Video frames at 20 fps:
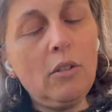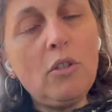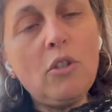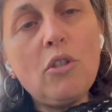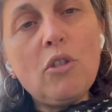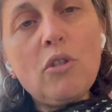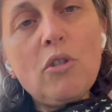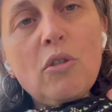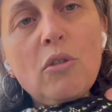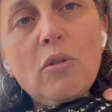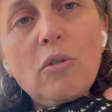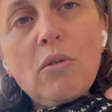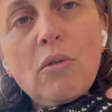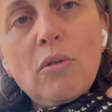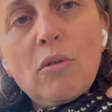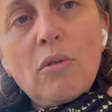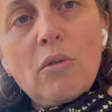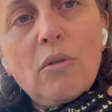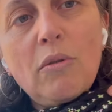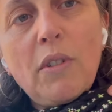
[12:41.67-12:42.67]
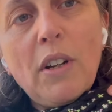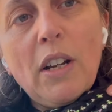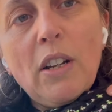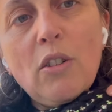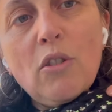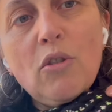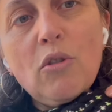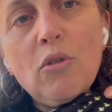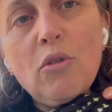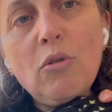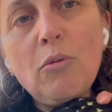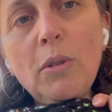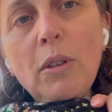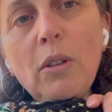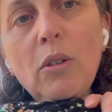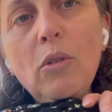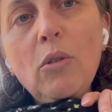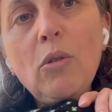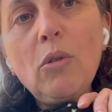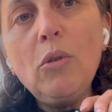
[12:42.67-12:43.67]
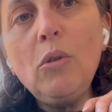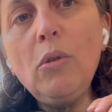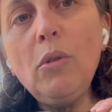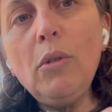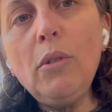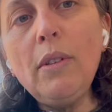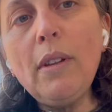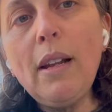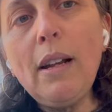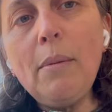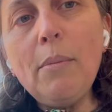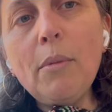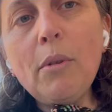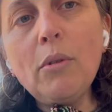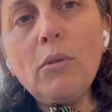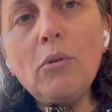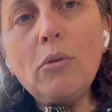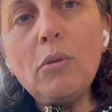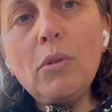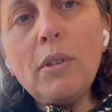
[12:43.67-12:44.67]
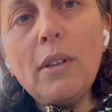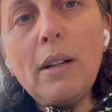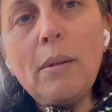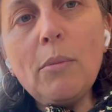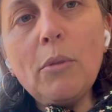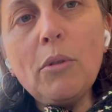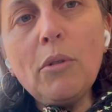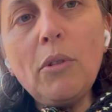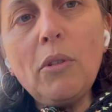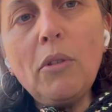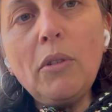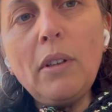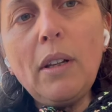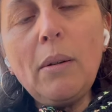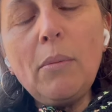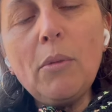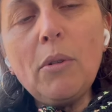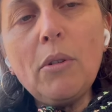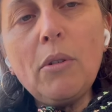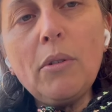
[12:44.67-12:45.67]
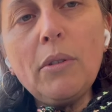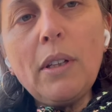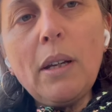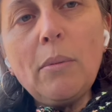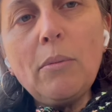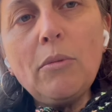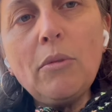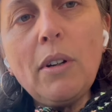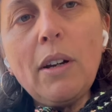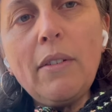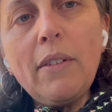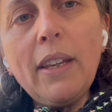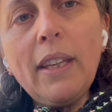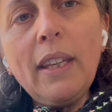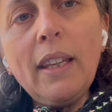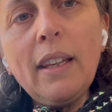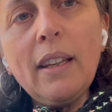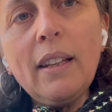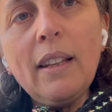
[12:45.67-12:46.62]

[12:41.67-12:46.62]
je, suis totalement, totalement, totalement en amour avec.